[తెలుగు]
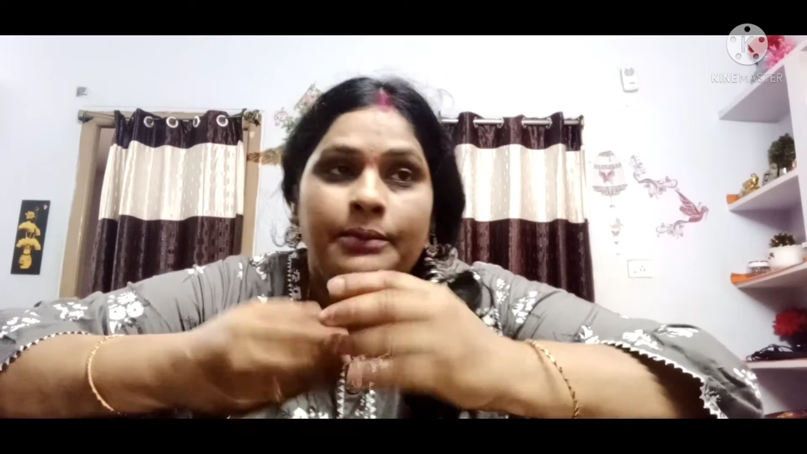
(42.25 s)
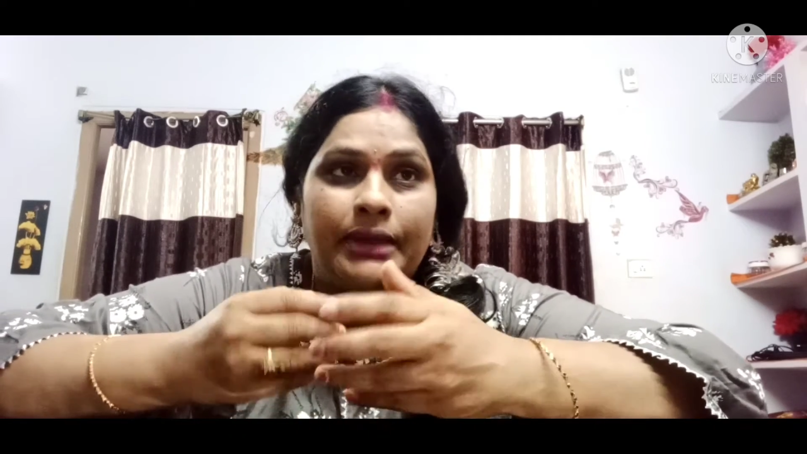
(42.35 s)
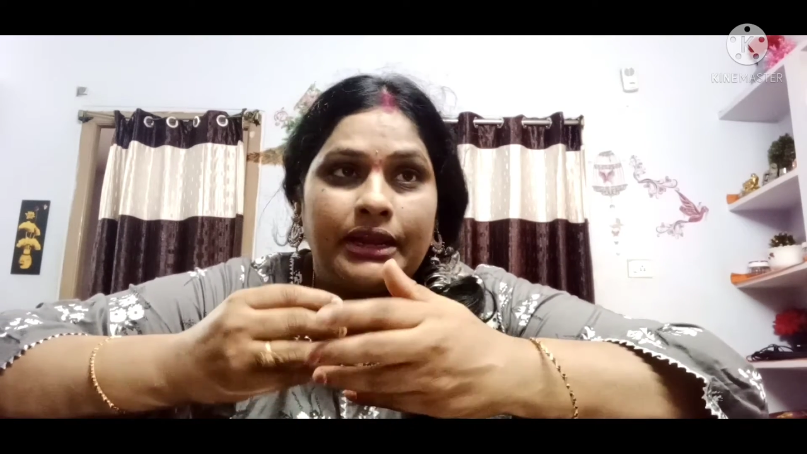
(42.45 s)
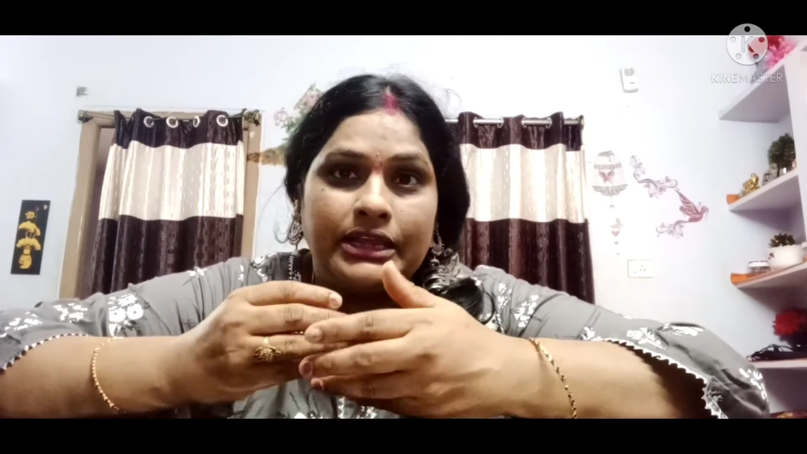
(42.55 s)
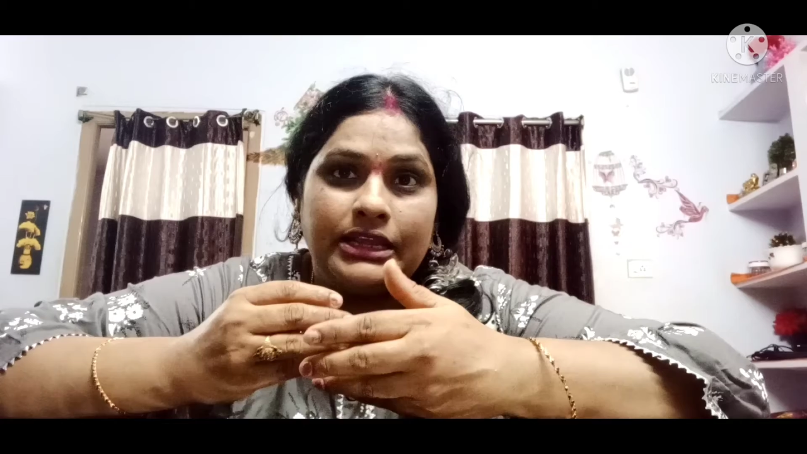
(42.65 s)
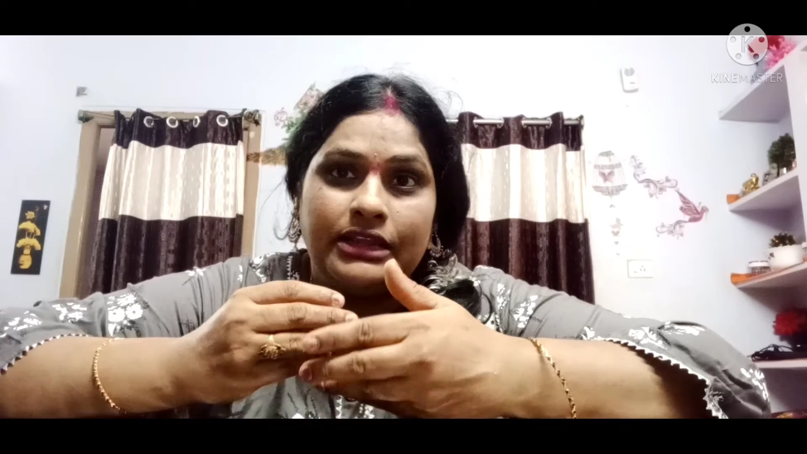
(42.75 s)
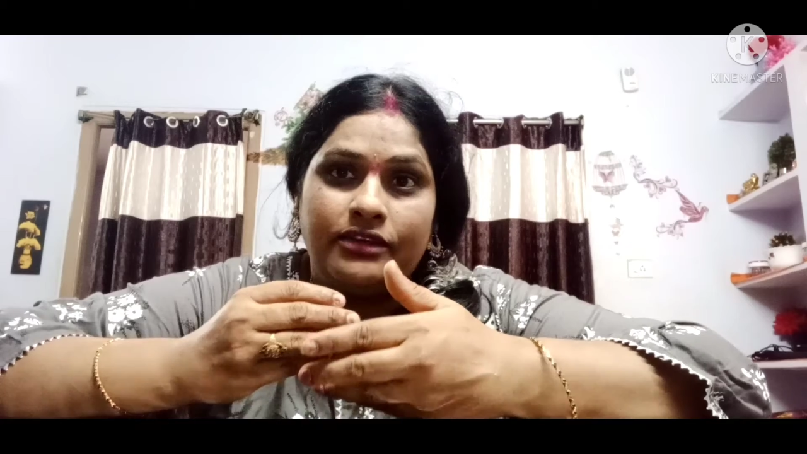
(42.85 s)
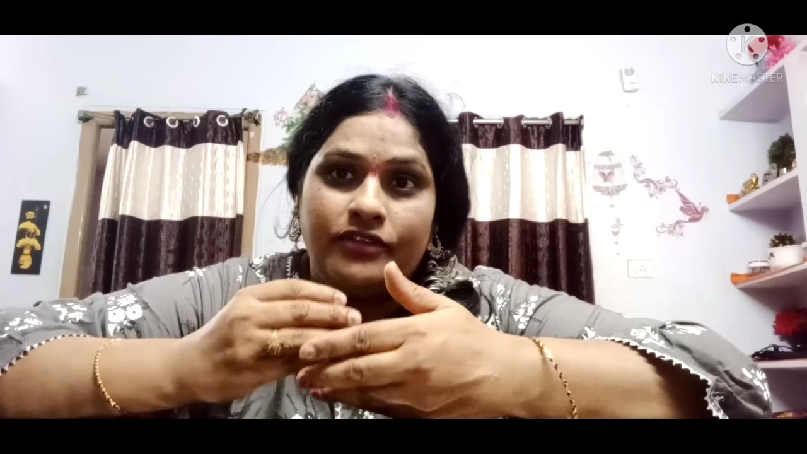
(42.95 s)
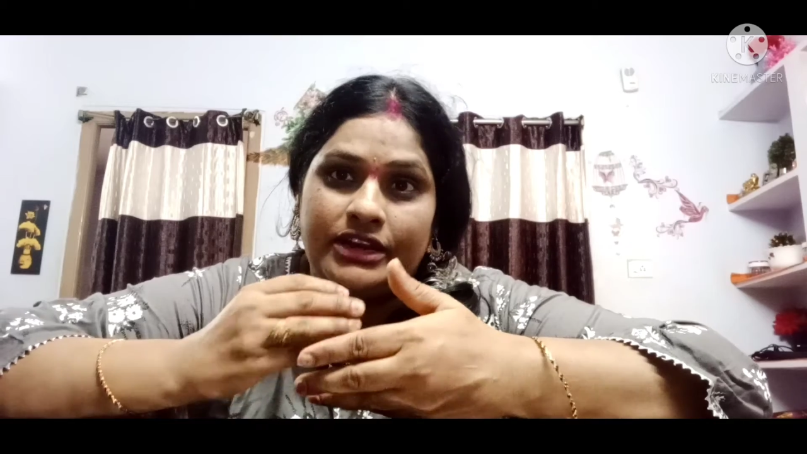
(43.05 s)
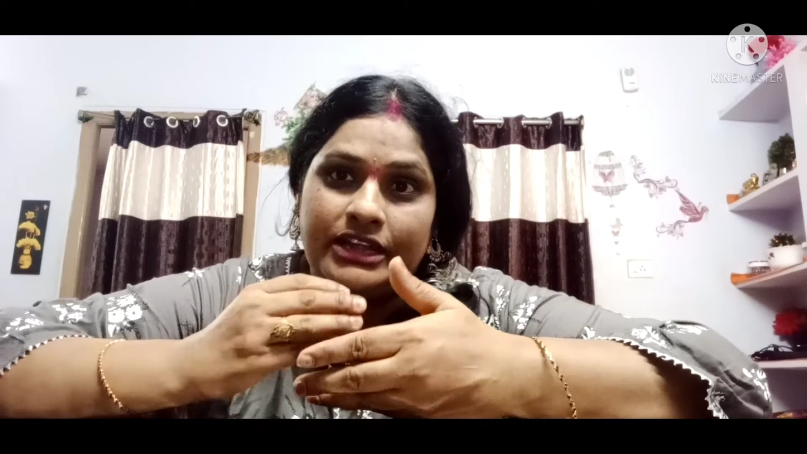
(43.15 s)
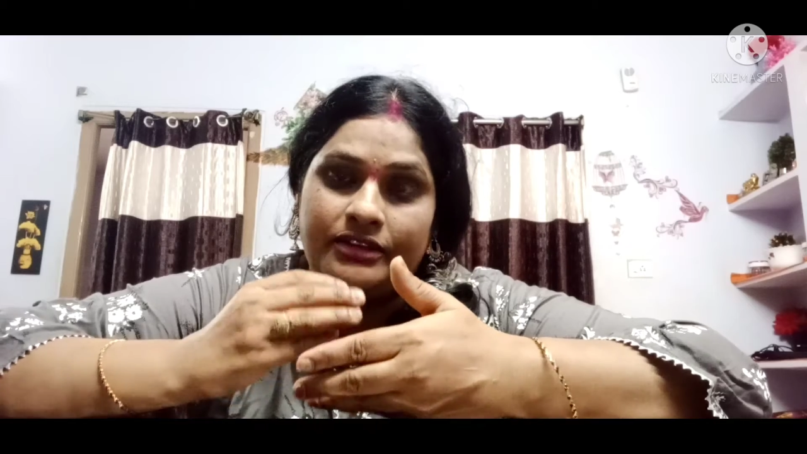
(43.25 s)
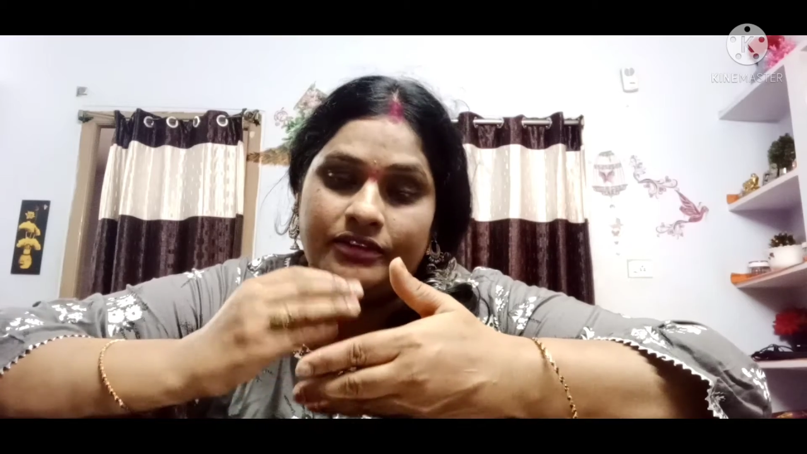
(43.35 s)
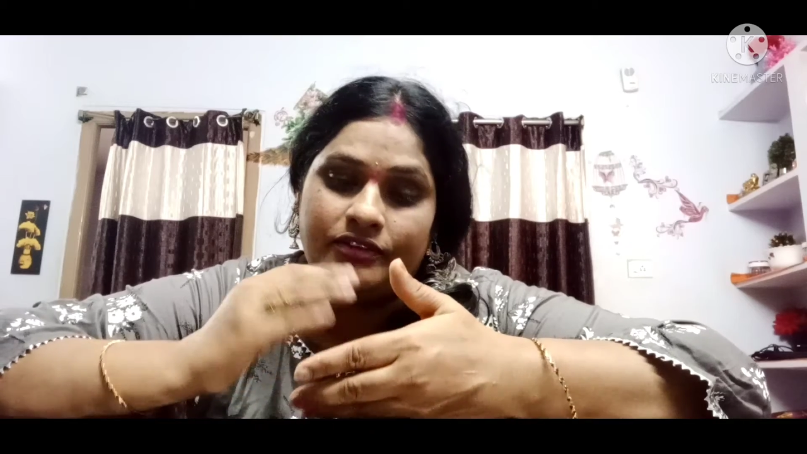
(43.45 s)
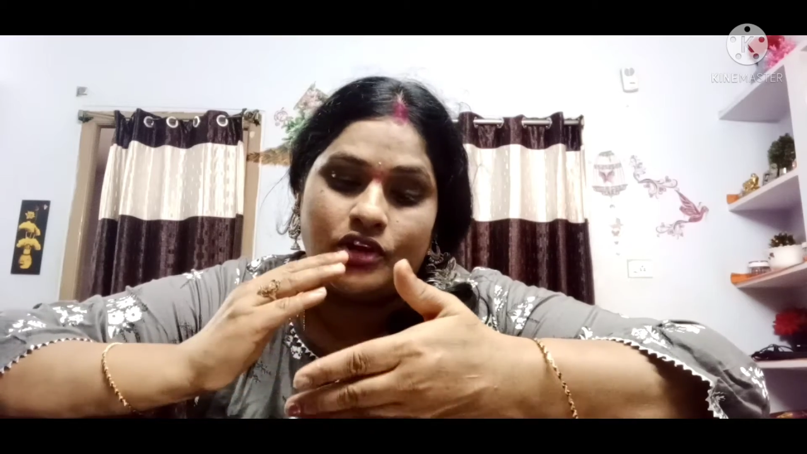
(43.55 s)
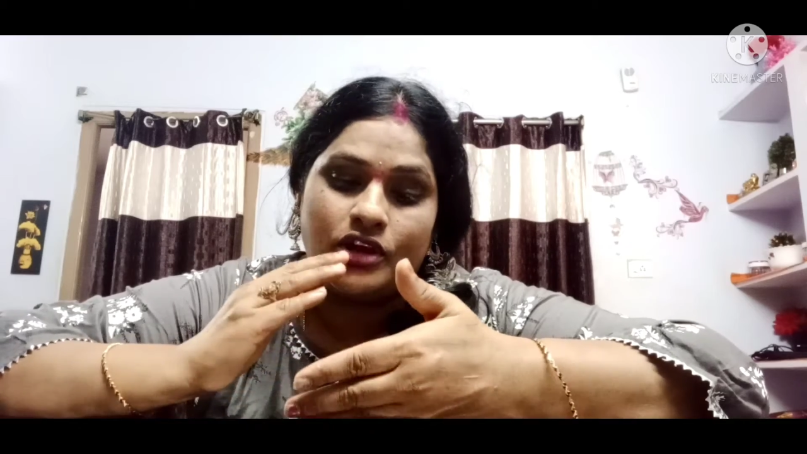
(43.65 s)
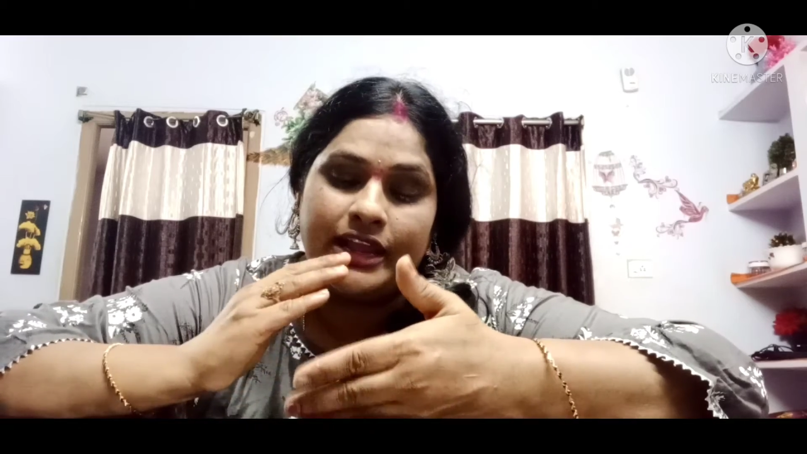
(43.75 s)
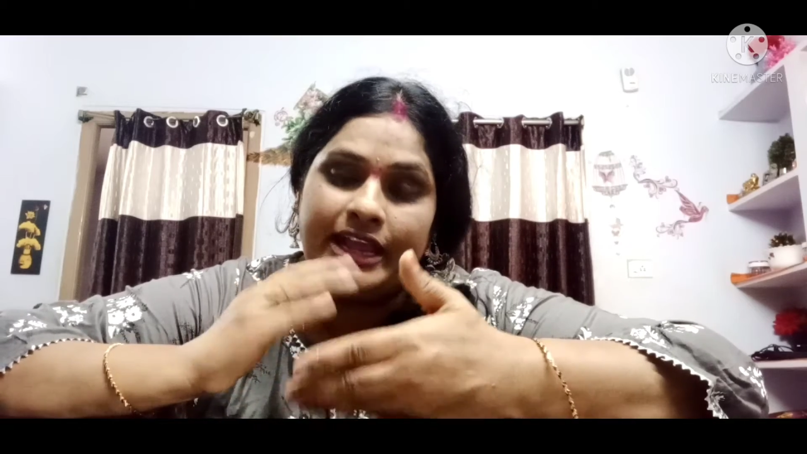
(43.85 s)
మనకి వన్ ఇయర్ ఒక